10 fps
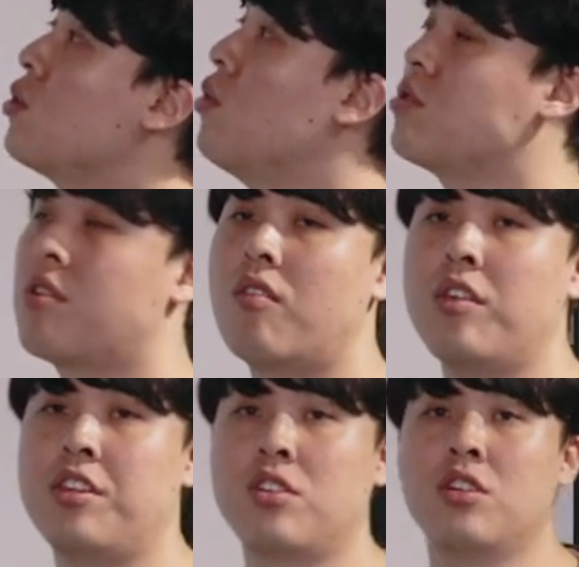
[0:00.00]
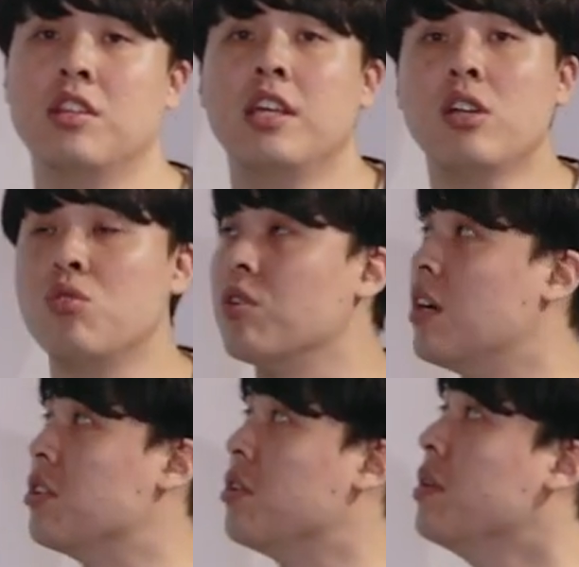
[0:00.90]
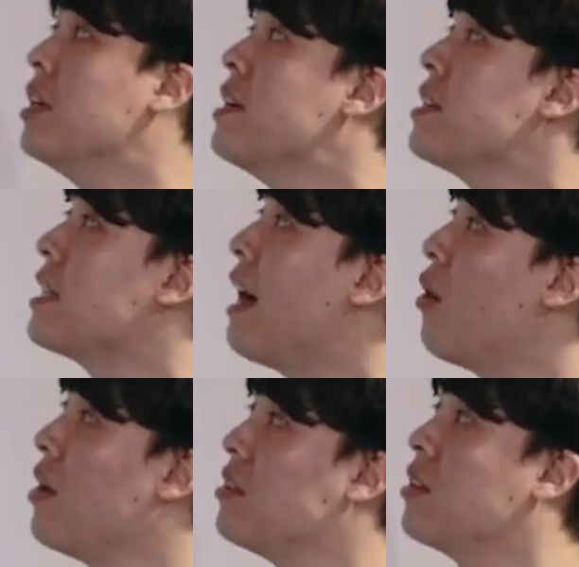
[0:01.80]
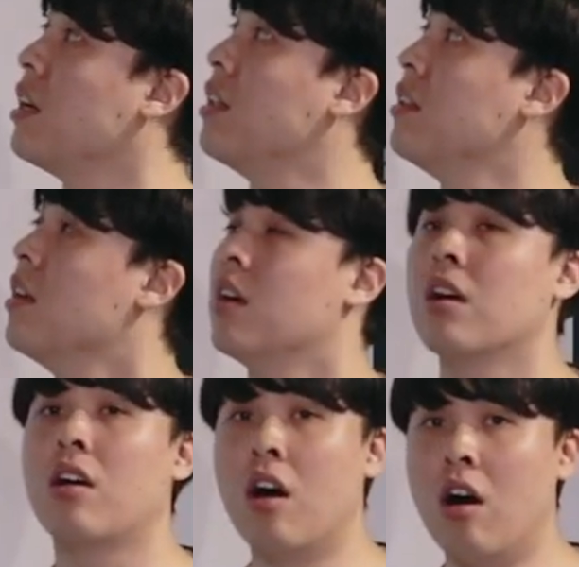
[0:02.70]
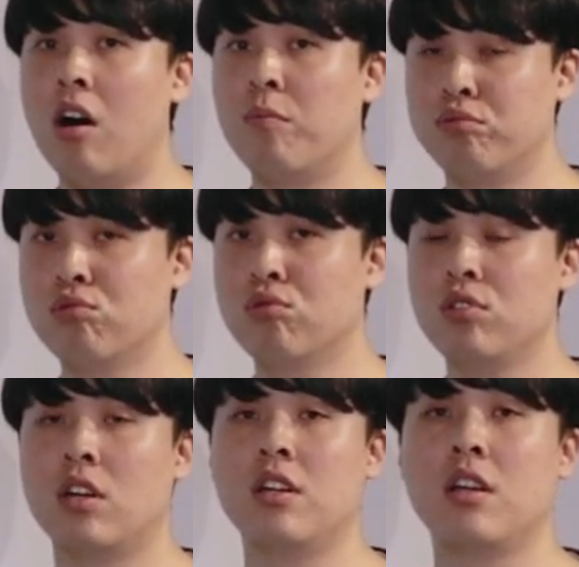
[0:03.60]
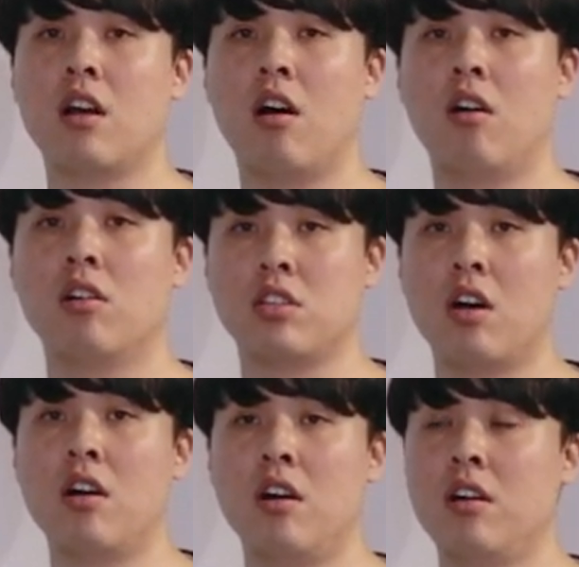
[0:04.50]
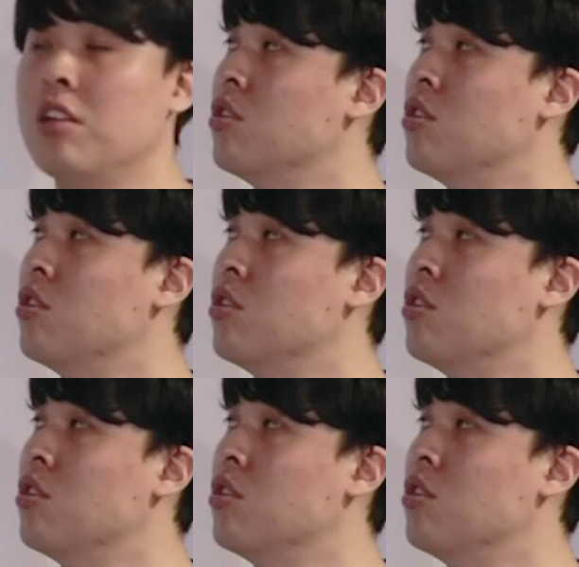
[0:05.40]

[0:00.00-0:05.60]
social rejection 이게 중요하죠. 사회적인 거부 또는 거절